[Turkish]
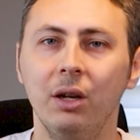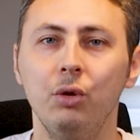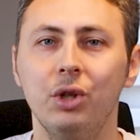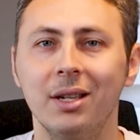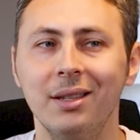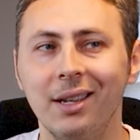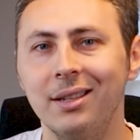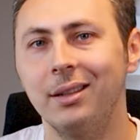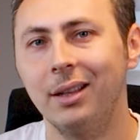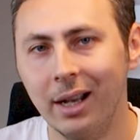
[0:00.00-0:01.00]
gün içerisinde
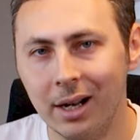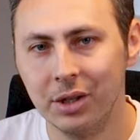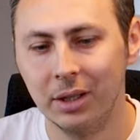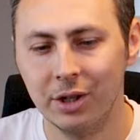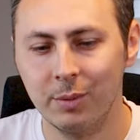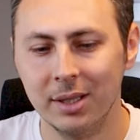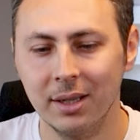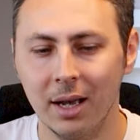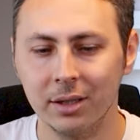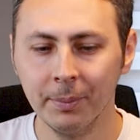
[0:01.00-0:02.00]
kesinlikle
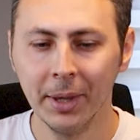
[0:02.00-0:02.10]
gerçekleşmesi lazım.